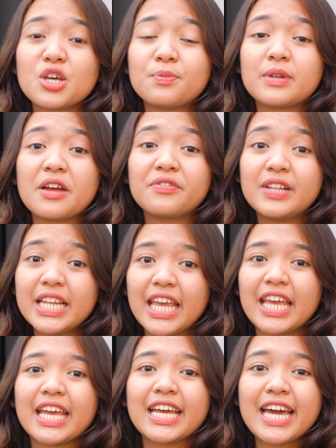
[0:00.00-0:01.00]
stop
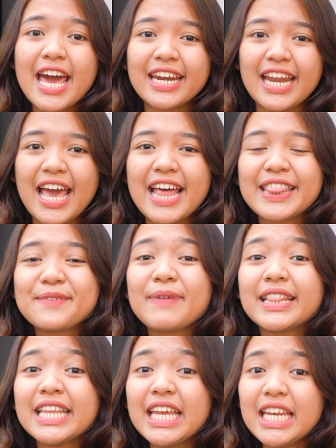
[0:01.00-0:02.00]
traveling karena
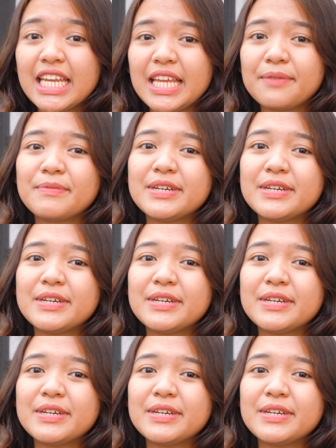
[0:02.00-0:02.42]
tempat ini